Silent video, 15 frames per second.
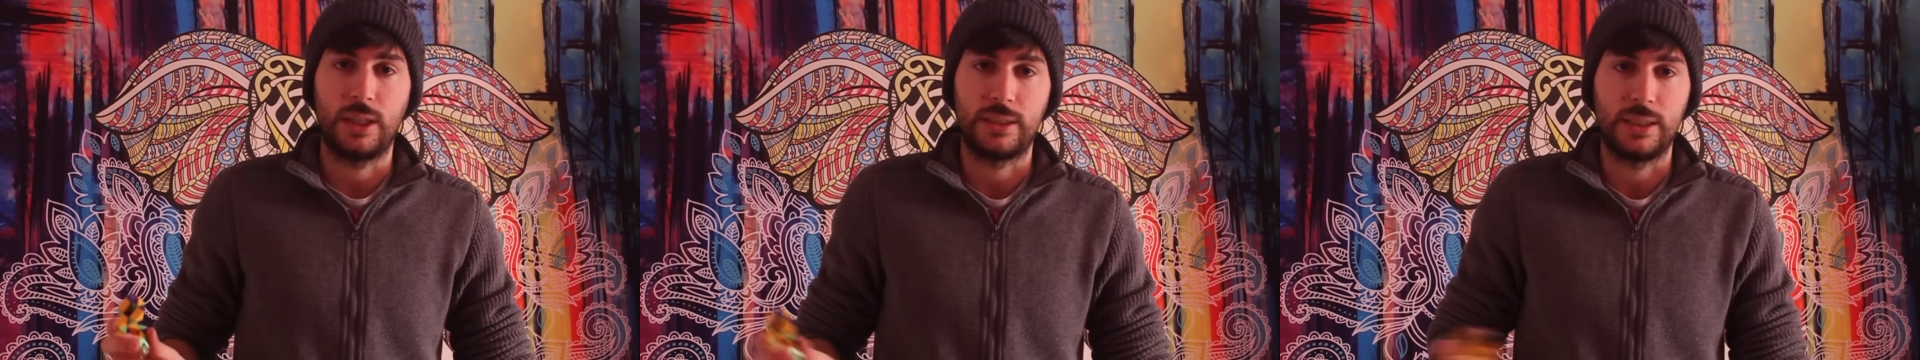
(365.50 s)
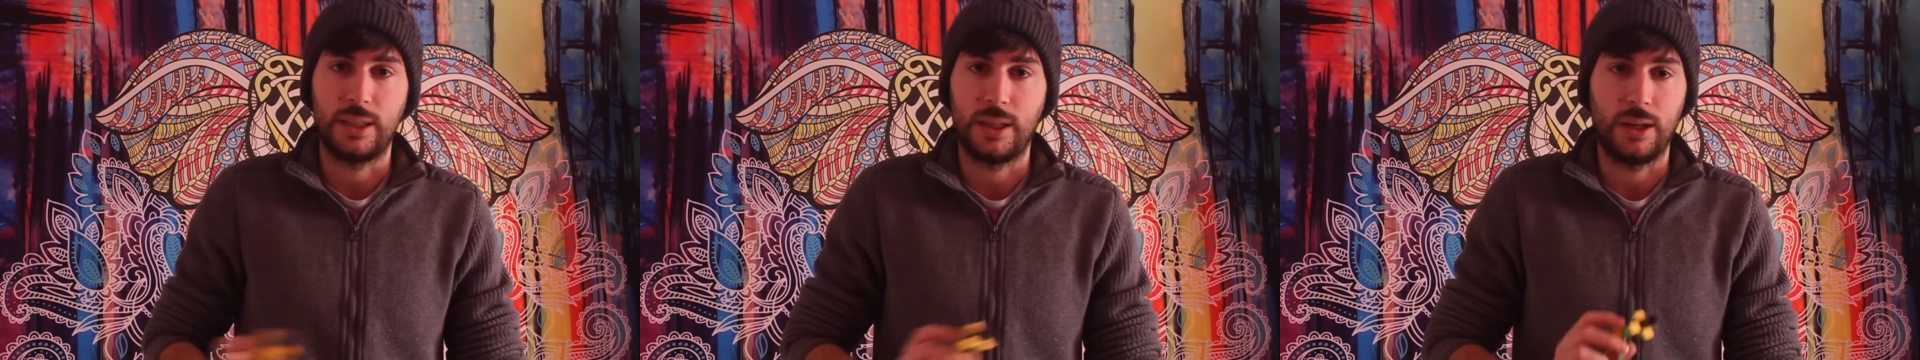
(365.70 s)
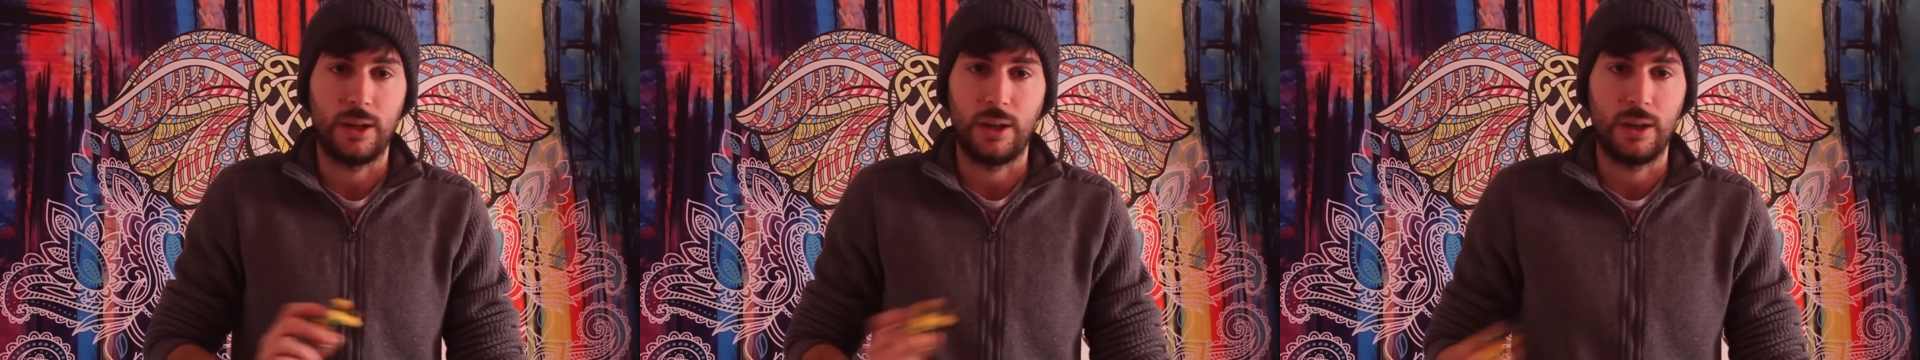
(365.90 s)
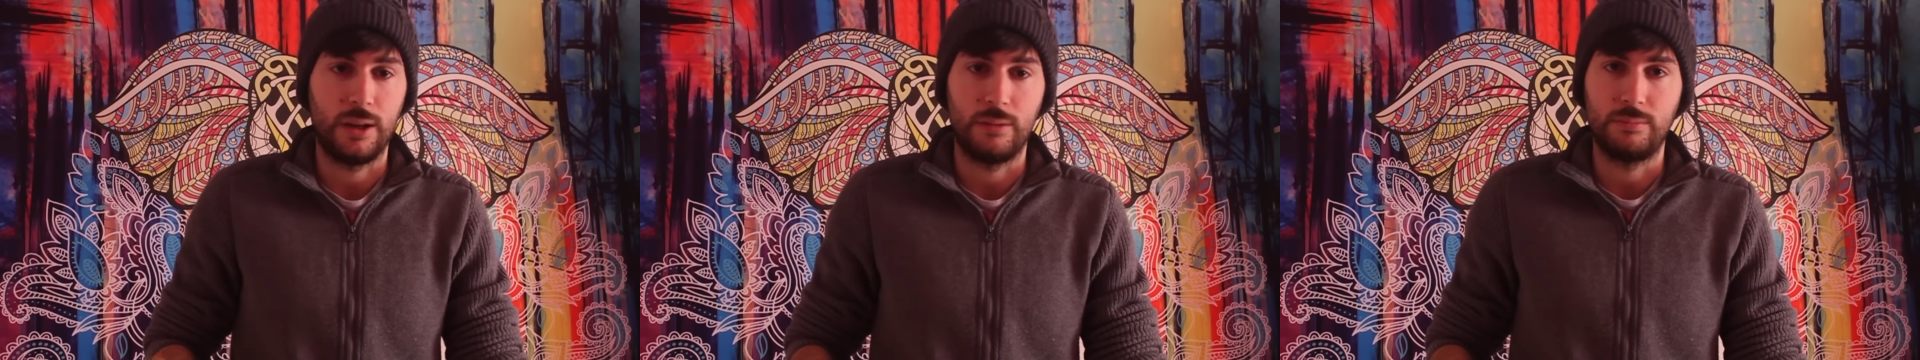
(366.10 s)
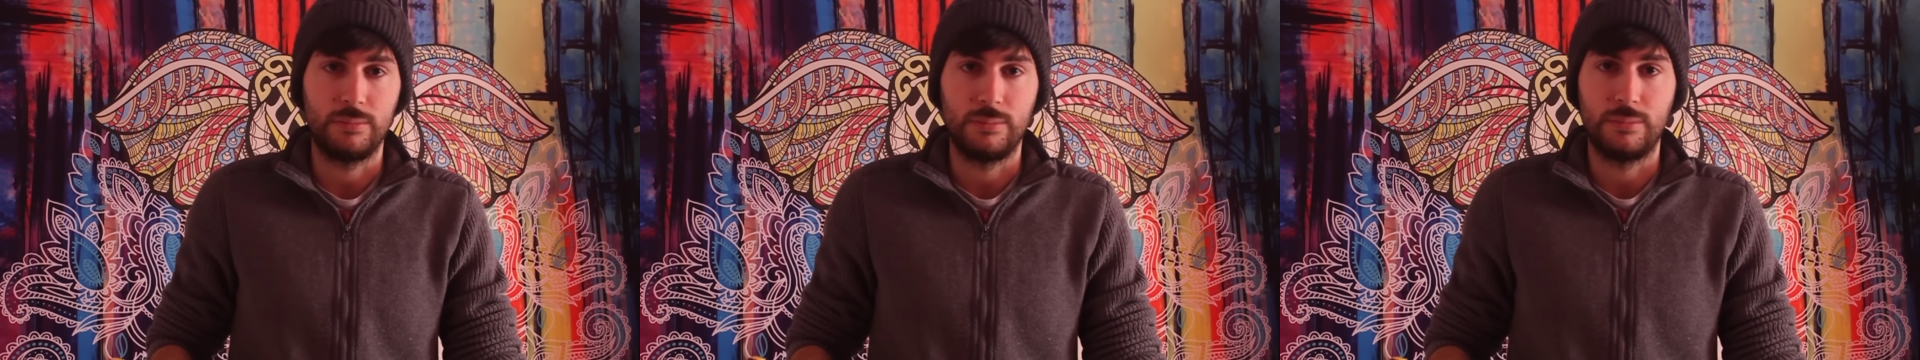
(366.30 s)
así
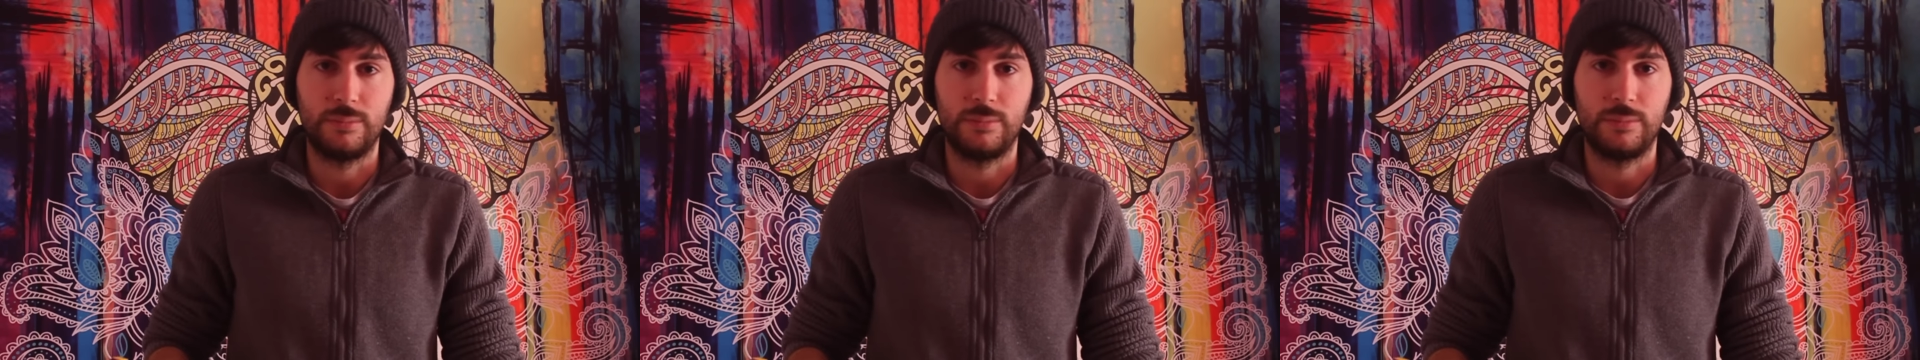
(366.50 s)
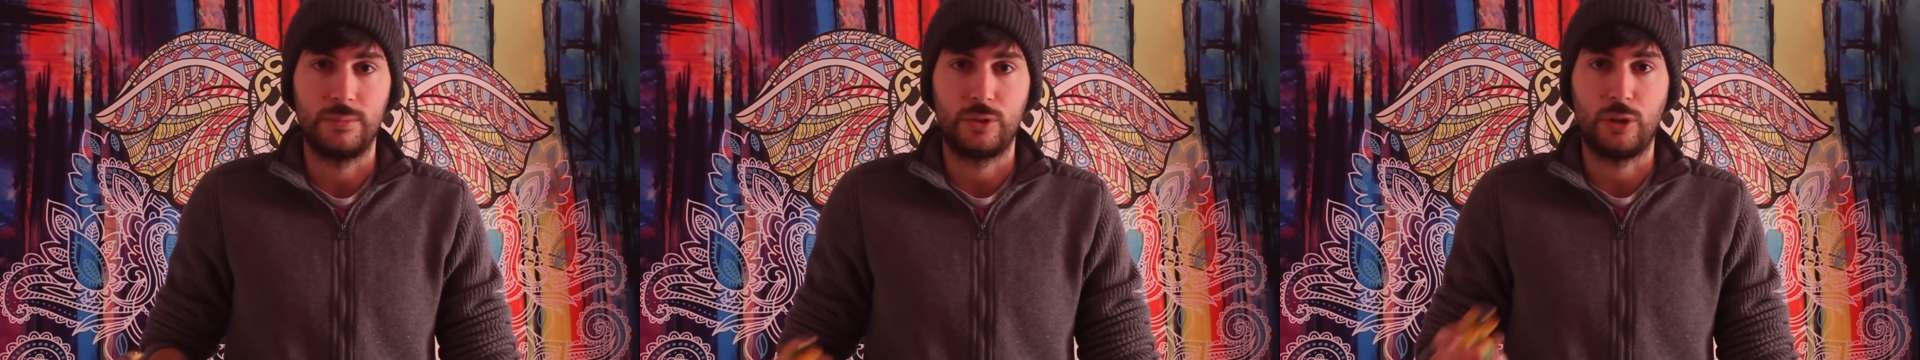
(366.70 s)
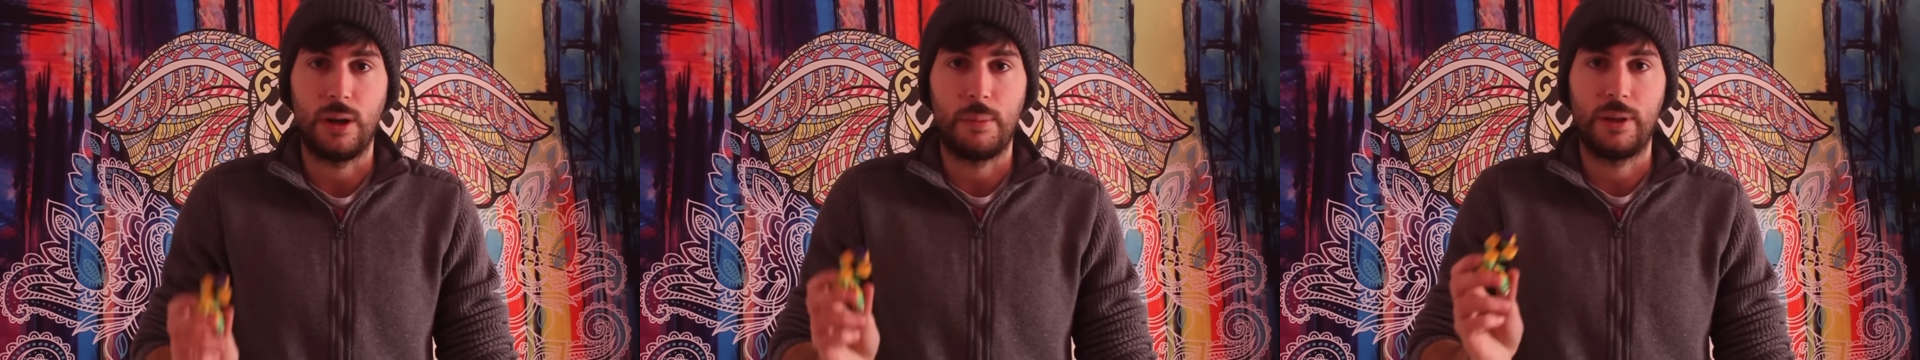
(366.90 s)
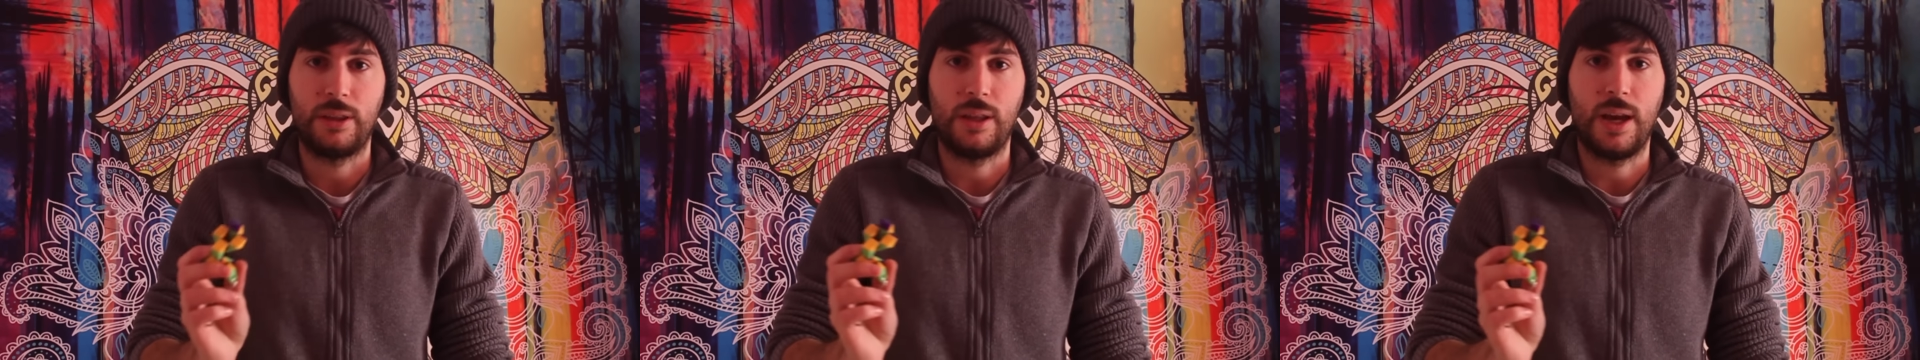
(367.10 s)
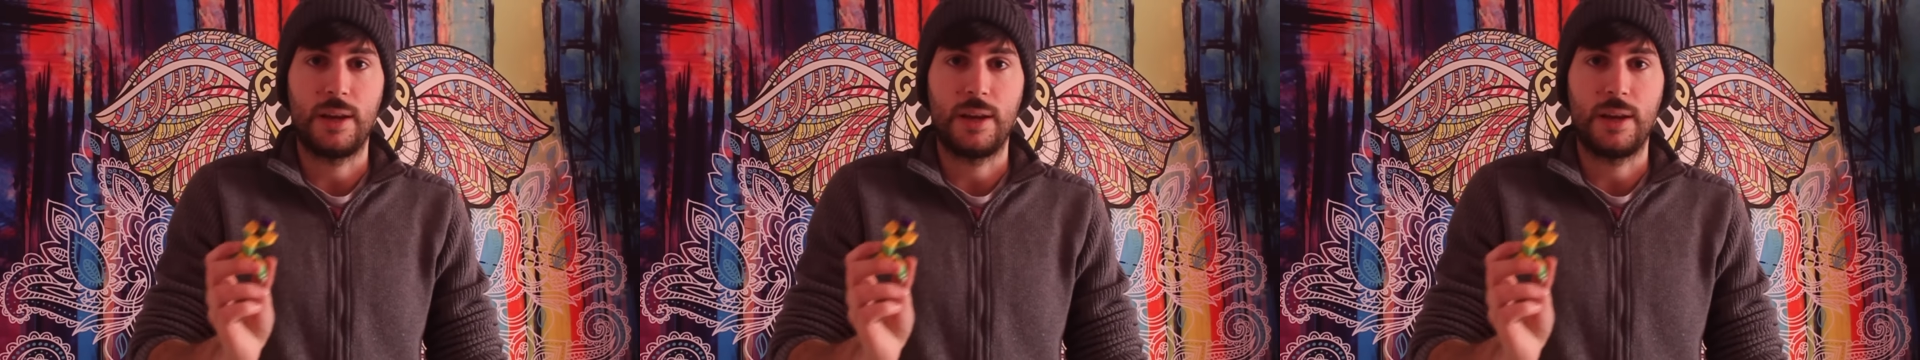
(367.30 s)
que... Mm, solamente